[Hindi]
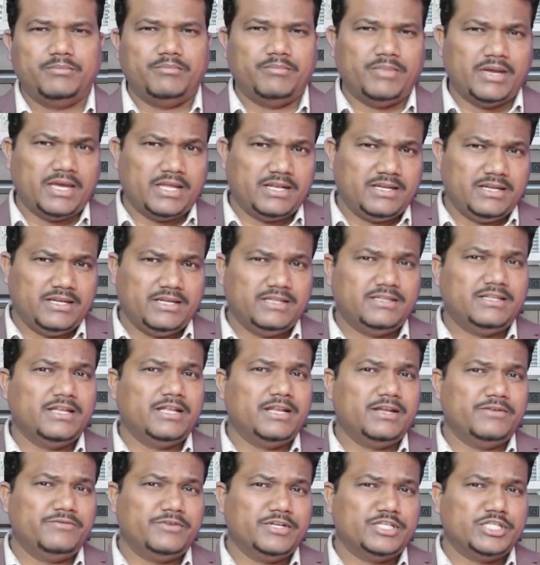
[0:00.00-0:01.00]
मैंने
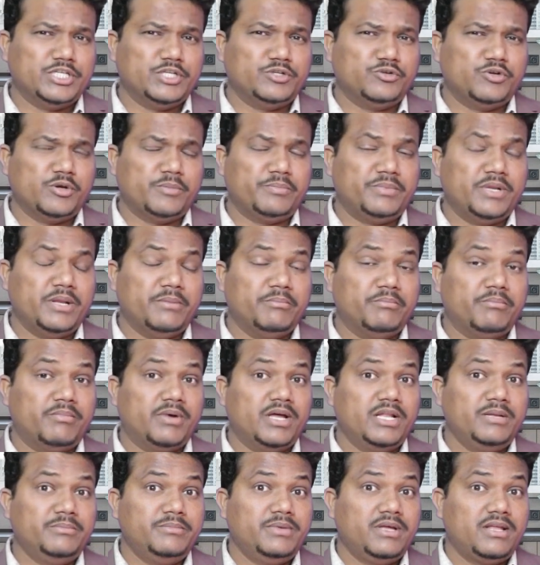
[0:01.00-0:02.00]
तेरे वचन को अपने
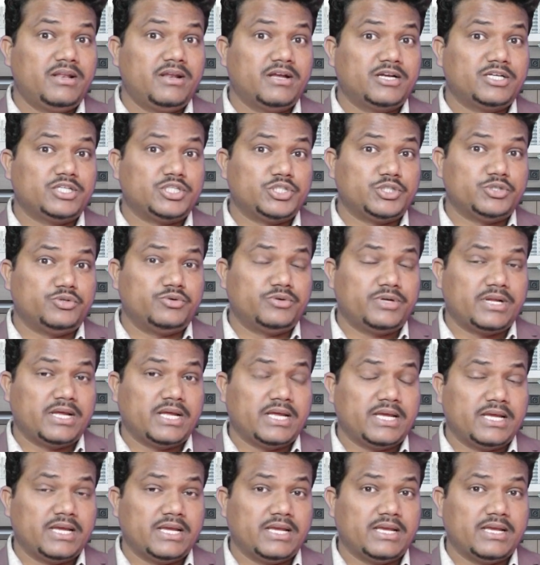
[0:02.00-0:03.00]
मन में रख छोड़ा
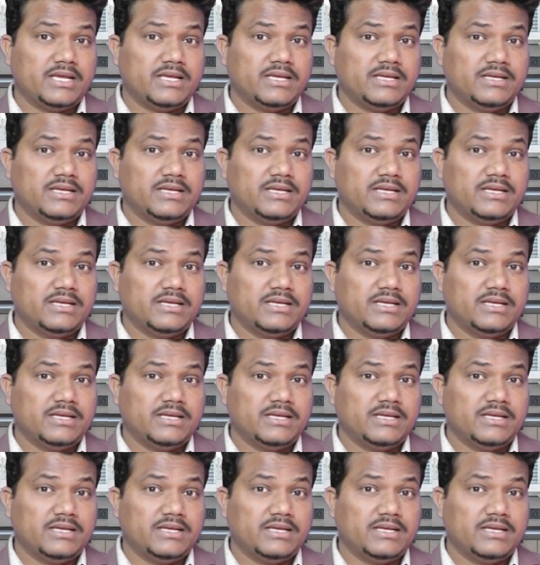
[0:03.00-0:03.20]
है